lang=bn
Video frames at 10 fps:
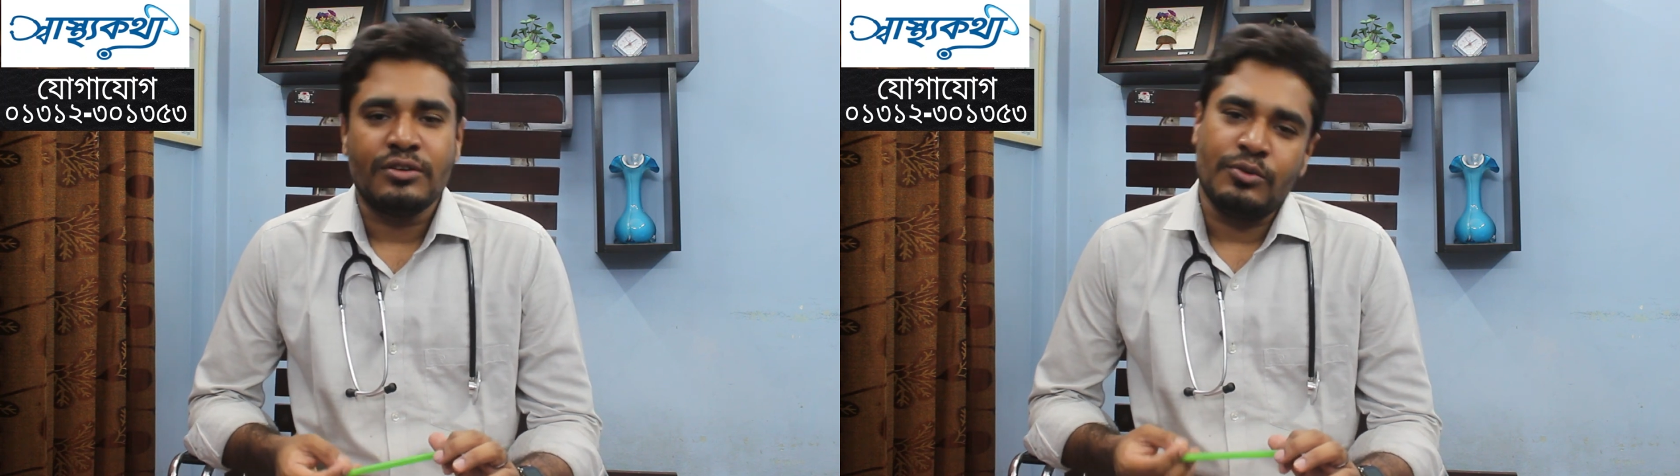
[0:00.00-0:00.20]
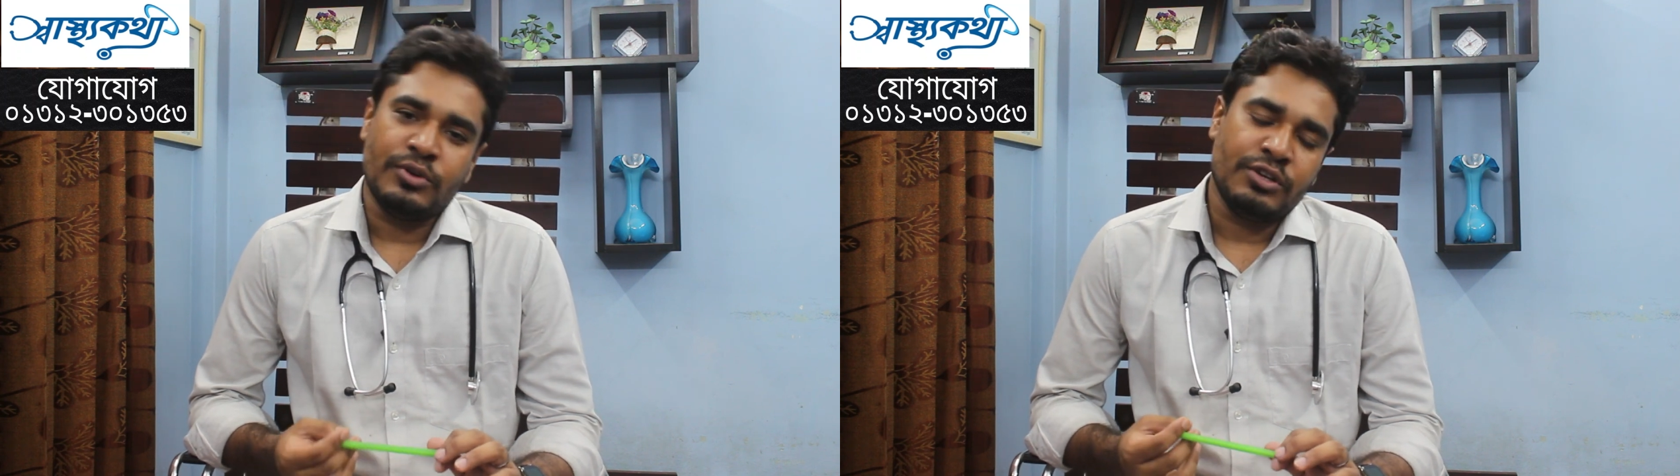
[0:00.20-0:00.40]

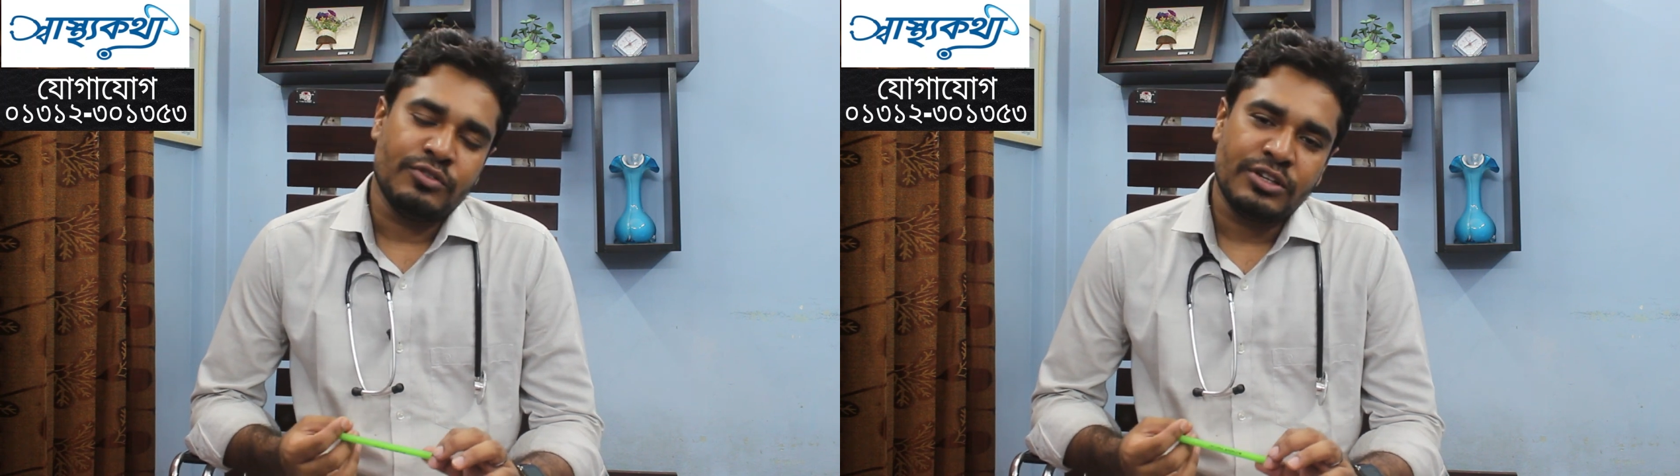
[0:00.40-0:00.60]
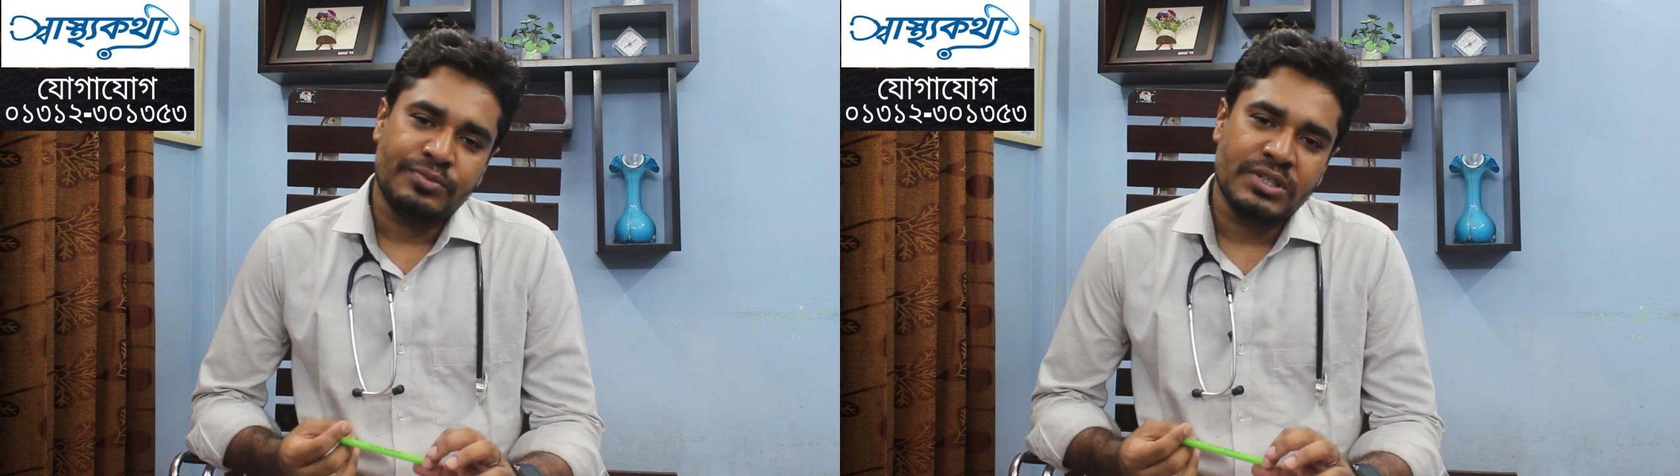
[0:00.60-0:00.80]
ও
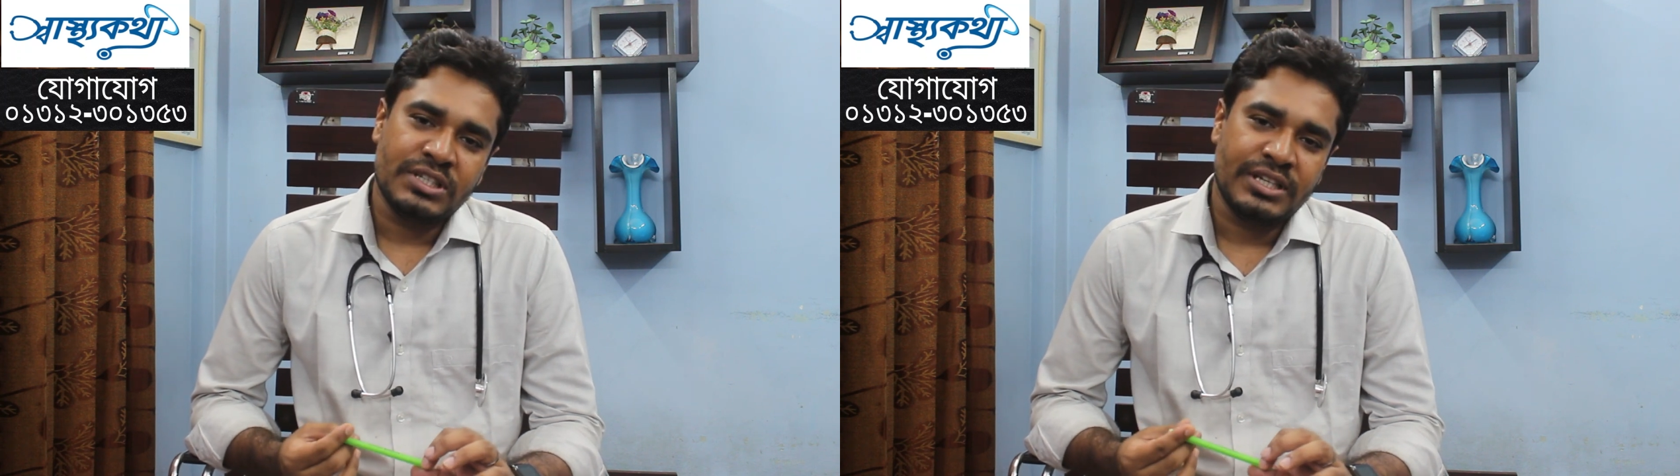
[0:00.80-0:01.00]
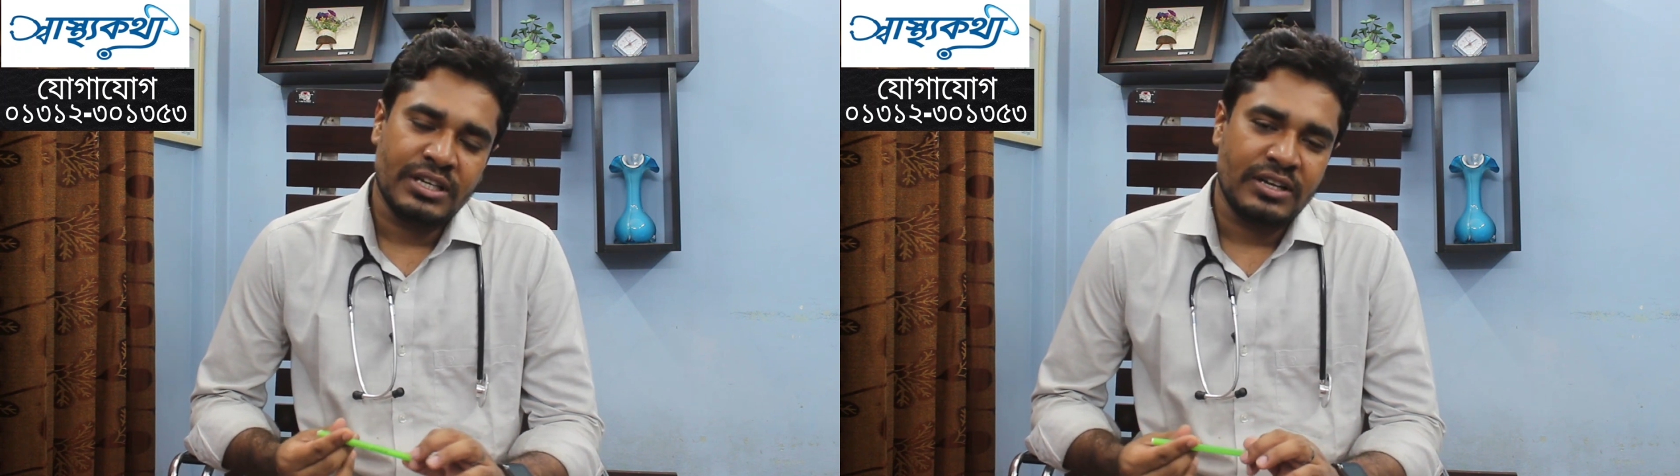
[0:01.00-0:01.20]
ইউনানি
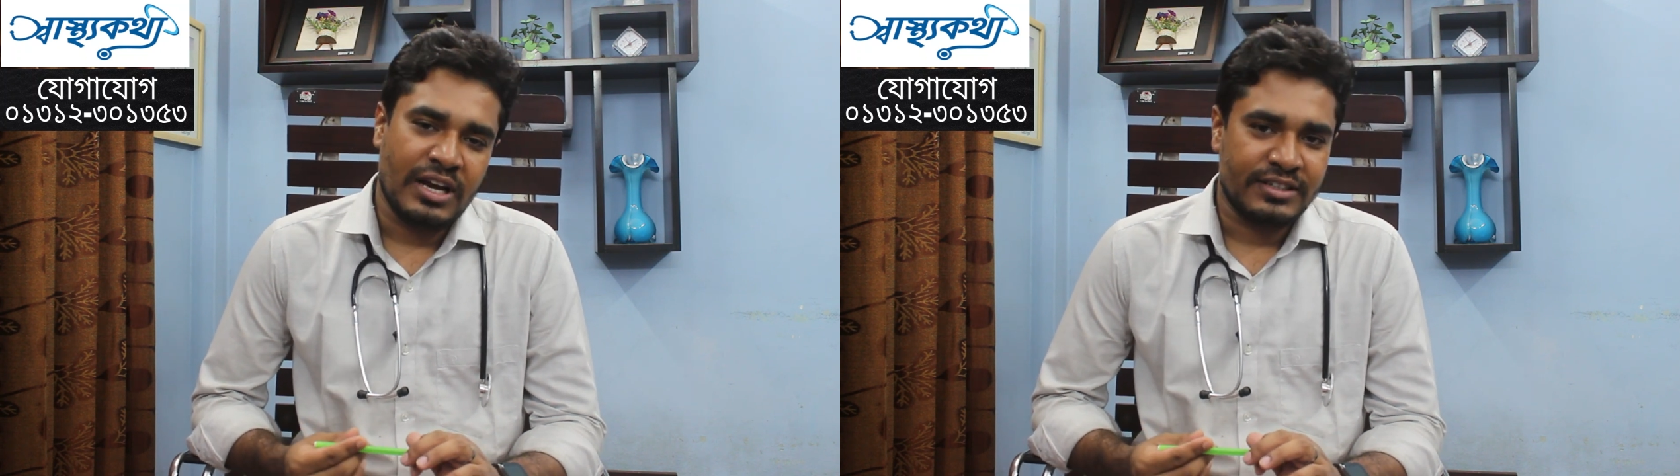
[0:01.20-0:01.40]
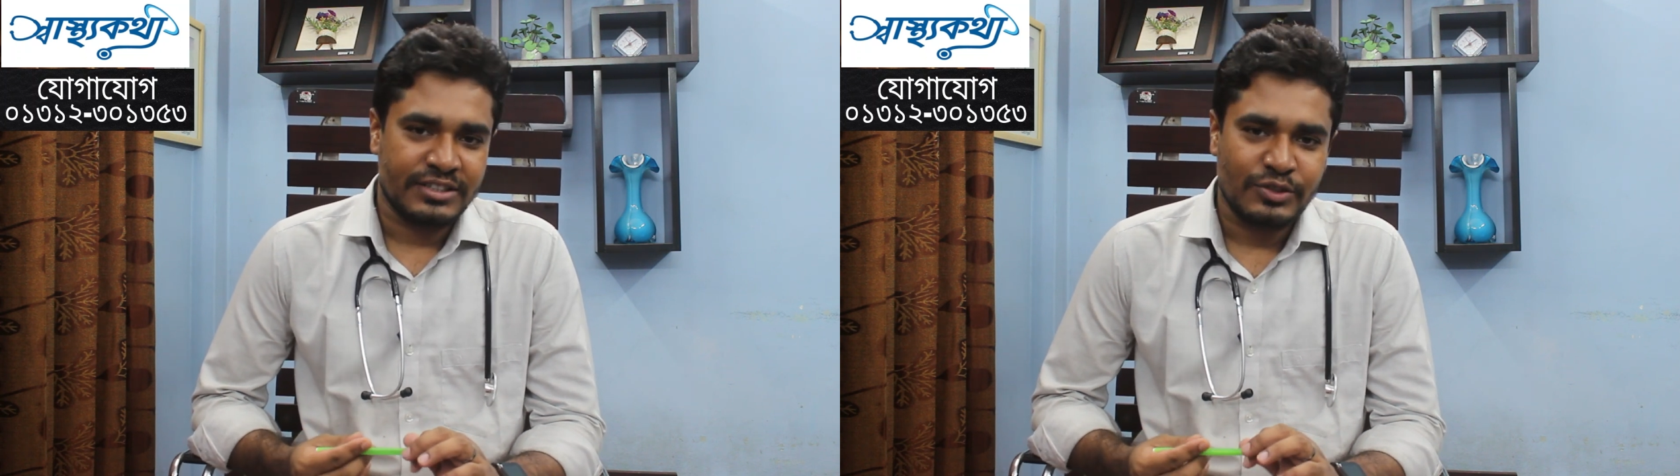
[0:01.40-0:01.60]
ফিজিশিয়ান
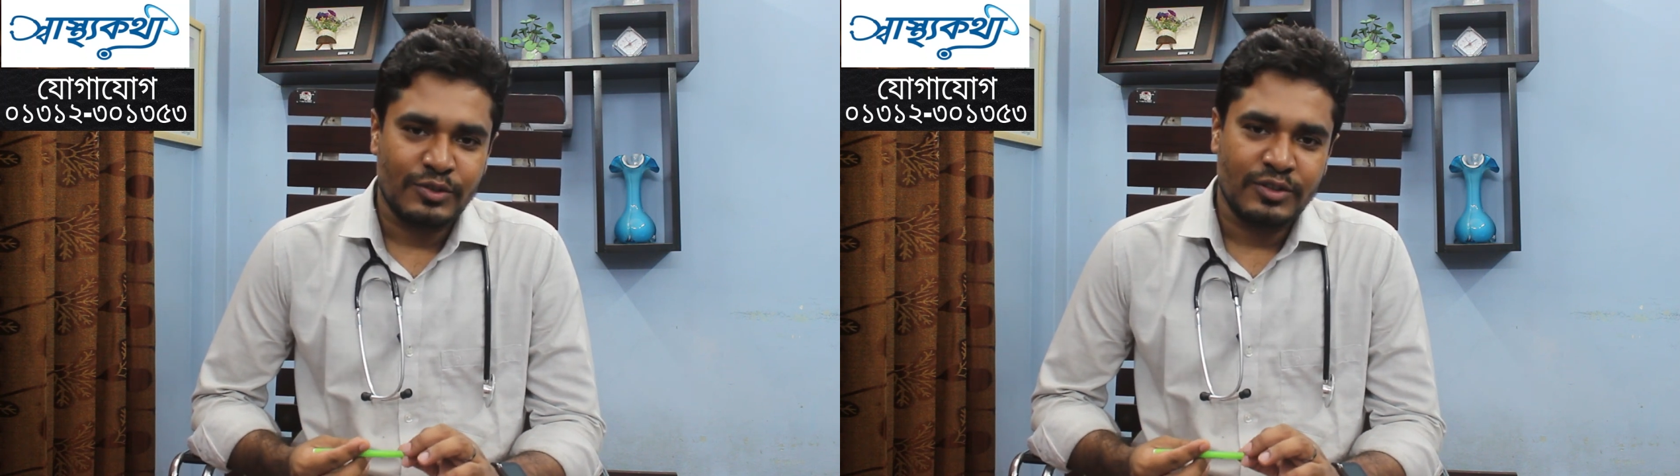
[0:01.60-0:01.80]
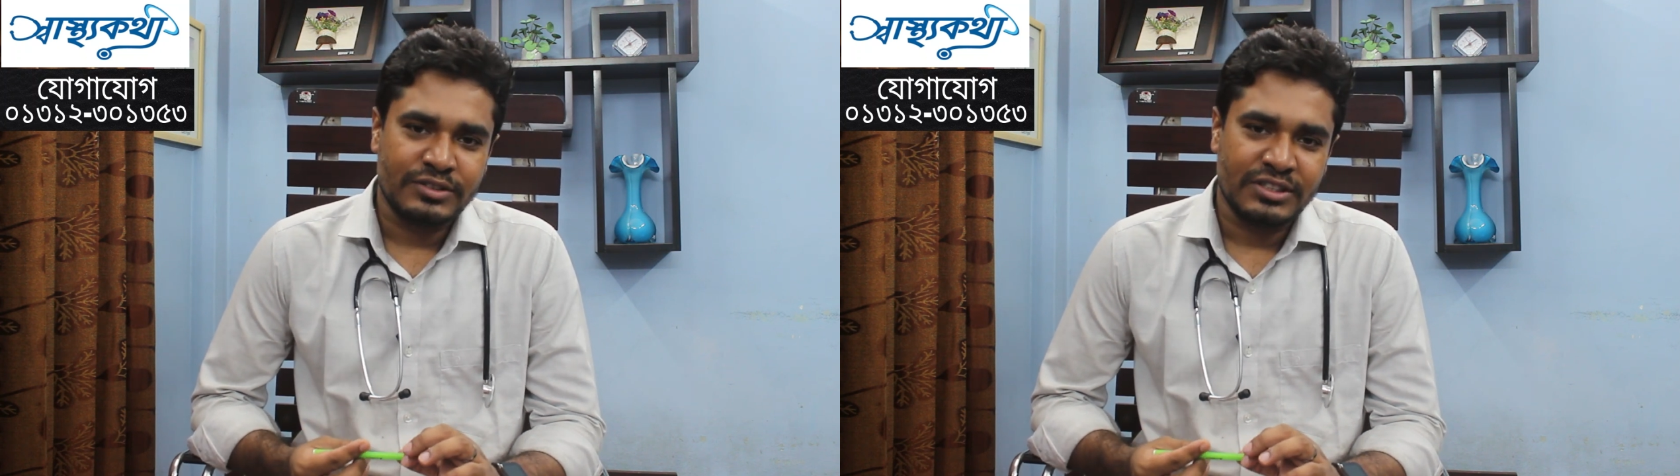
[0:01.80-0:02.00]

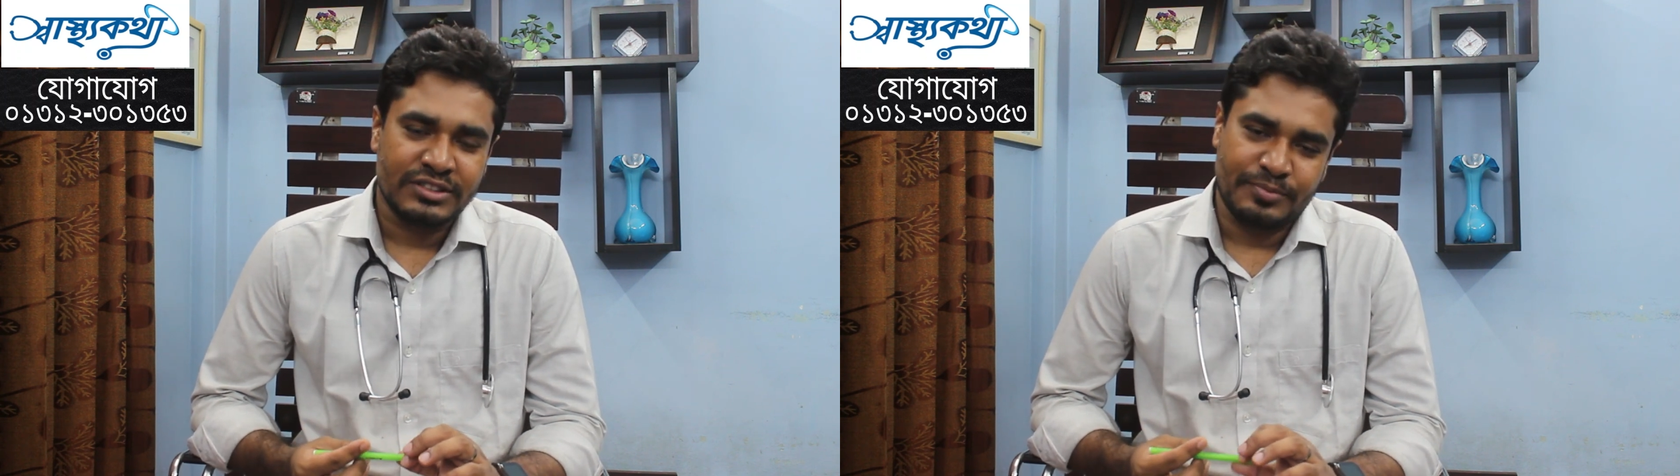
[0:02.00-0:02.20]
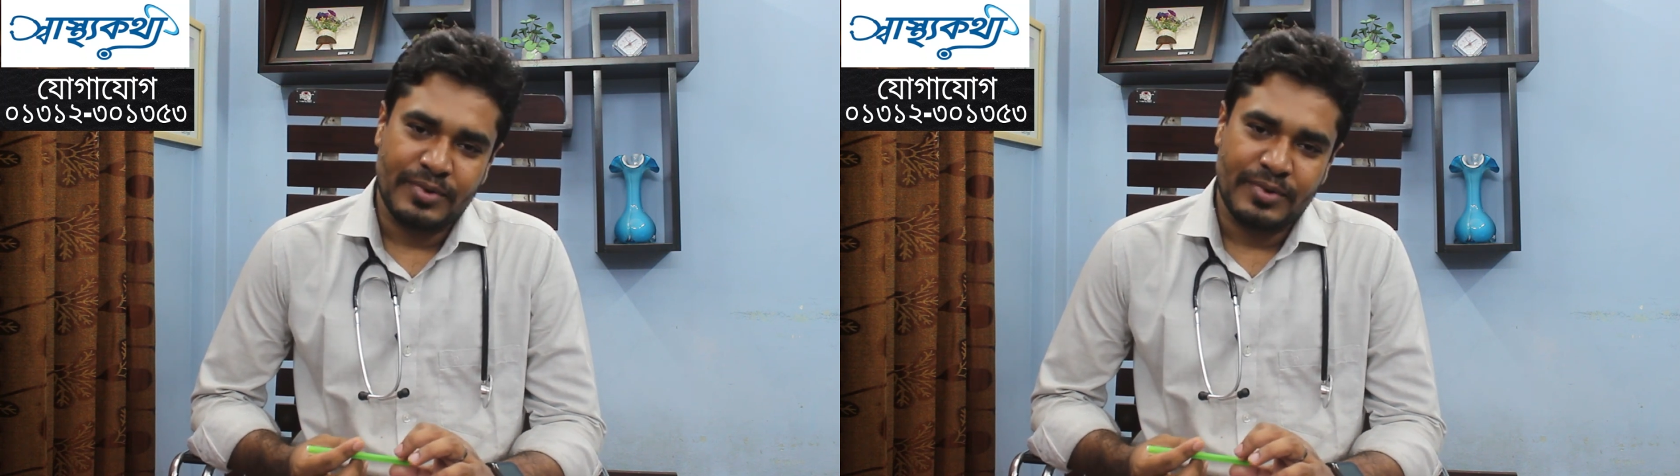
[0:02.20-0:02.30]
আলট্রাসোনোলজিস্ট